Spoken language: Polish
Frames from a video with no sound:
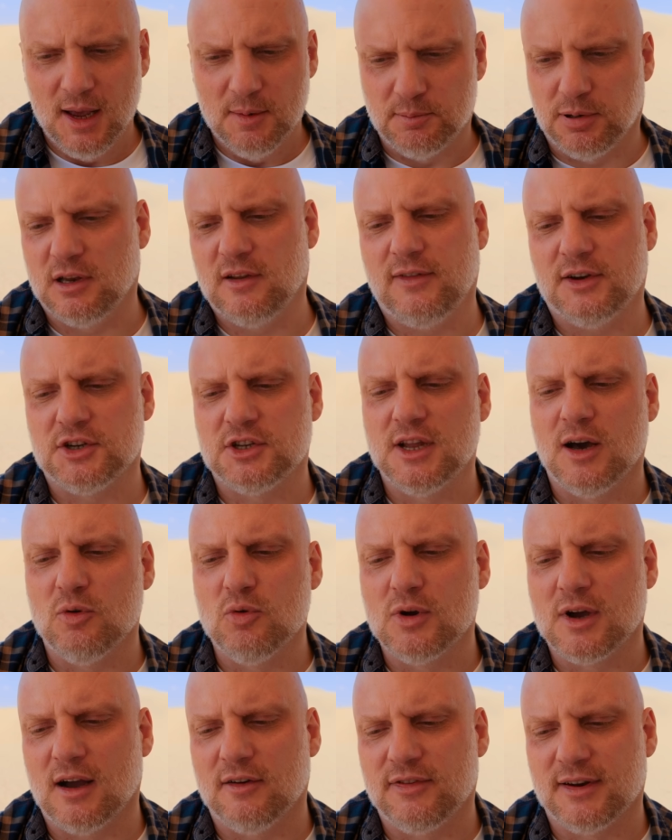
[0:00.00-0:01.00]
Ponieważ
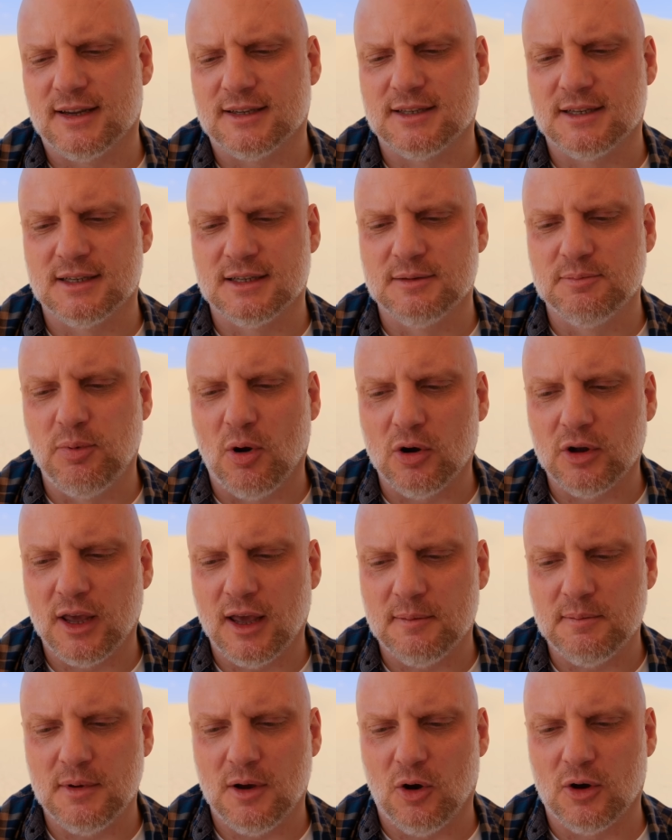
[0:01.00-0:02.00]
nauka wraz z
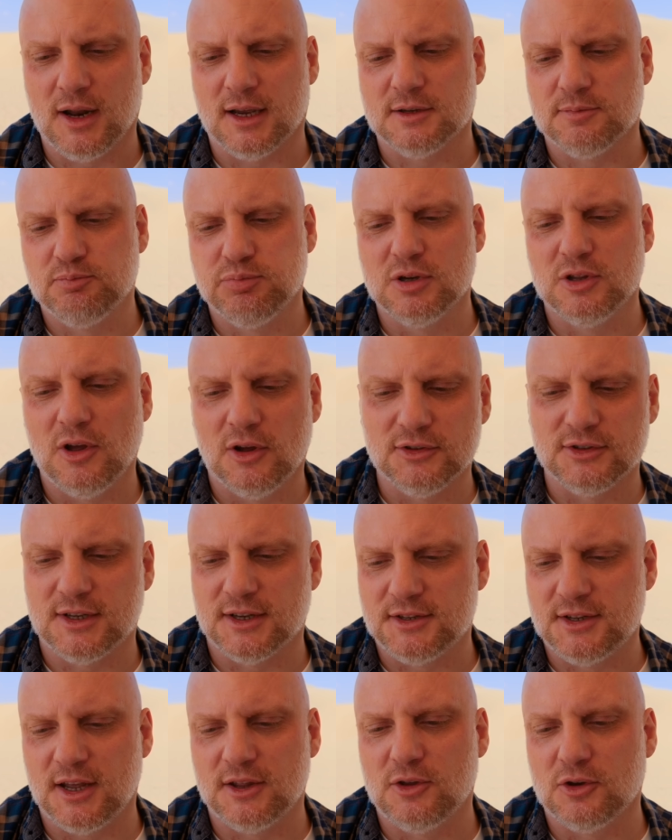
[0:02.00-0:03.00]
Bogiem oraz
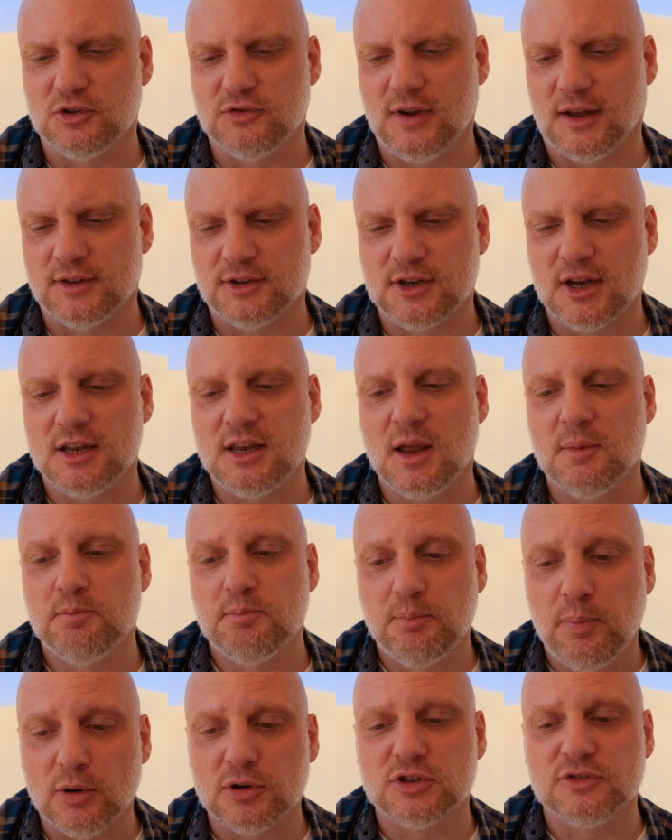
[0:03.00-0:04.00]
płynące z niej doświadczenie
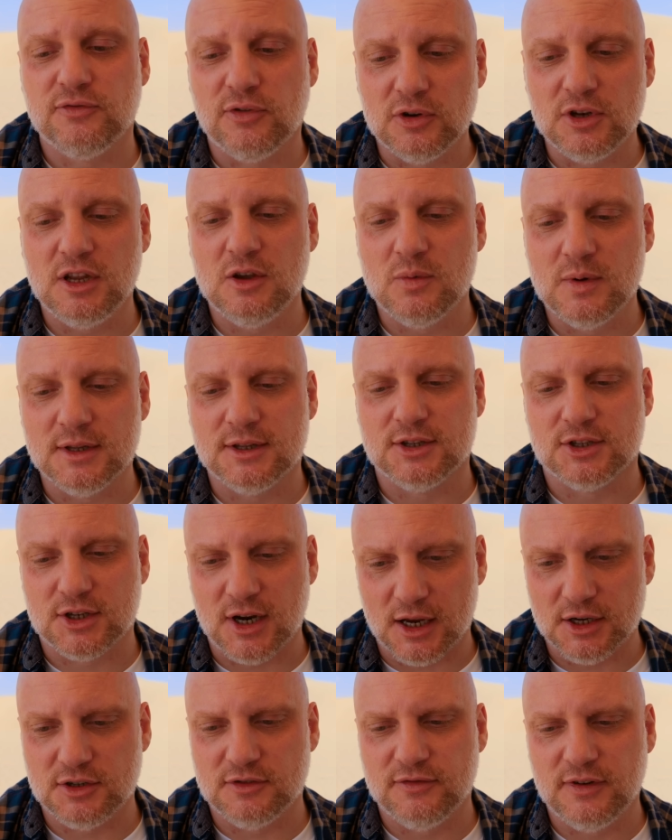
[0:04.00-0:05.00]
pozwoliły
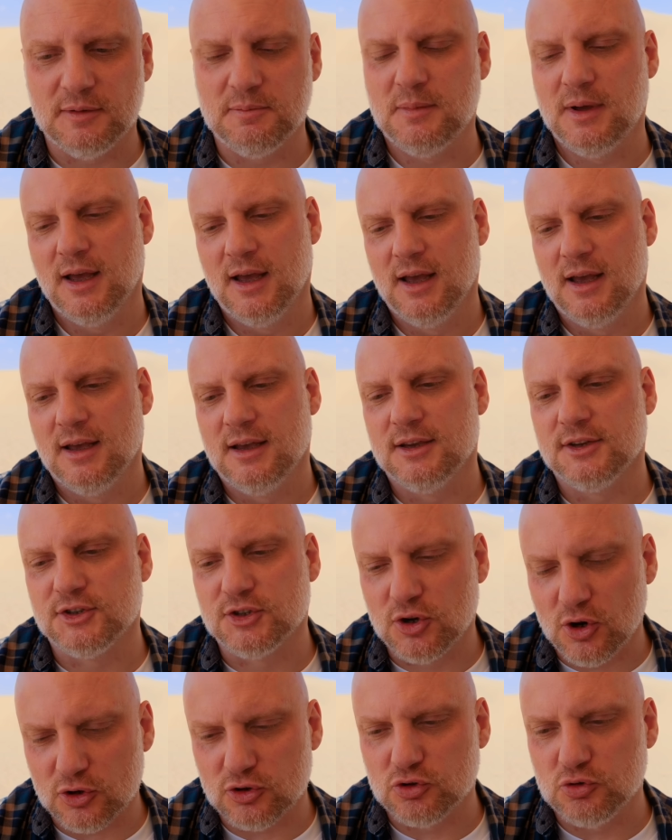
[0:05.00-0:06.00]
trzeźwym
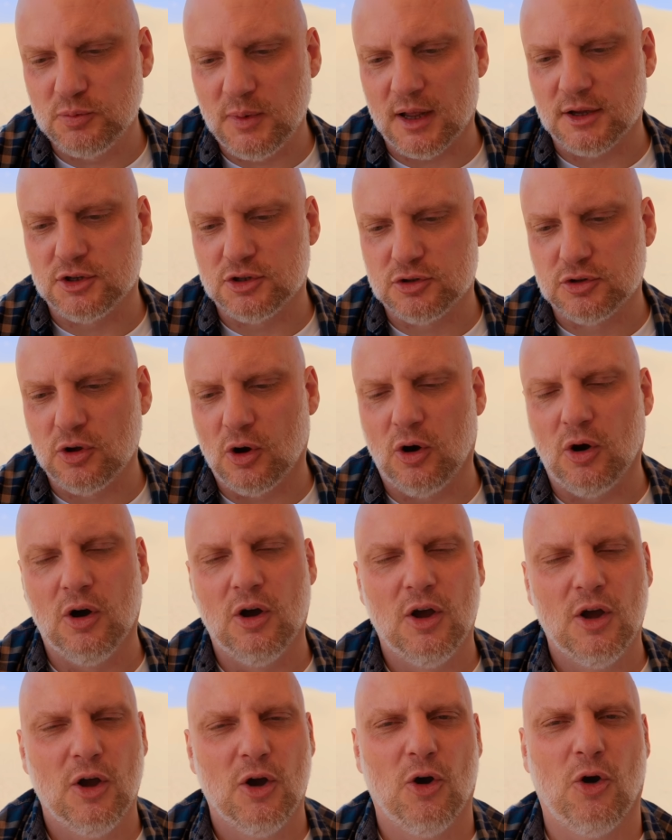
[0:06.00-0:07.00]
zrozumieć to,
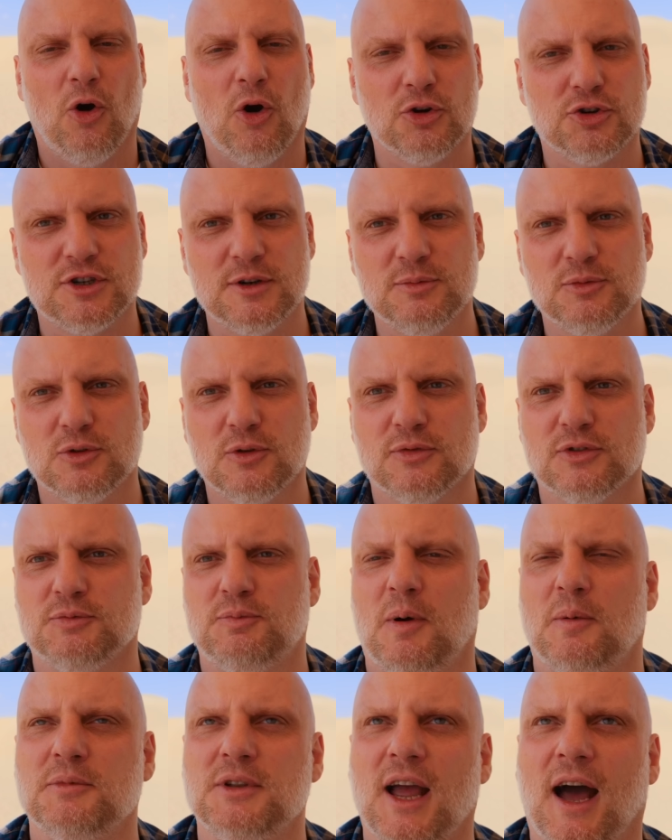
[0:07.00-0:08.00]
o czym tu
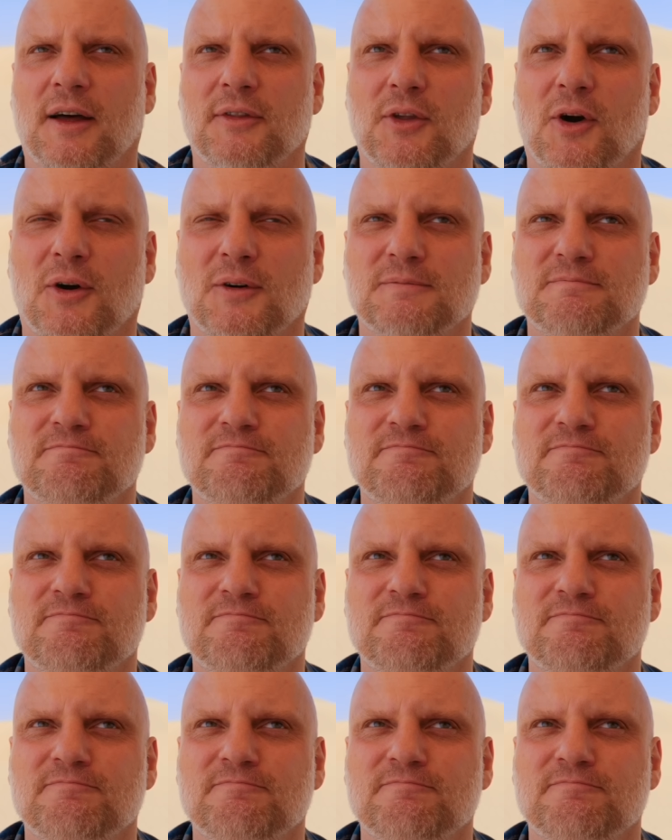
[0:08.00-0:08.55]
wspomniano.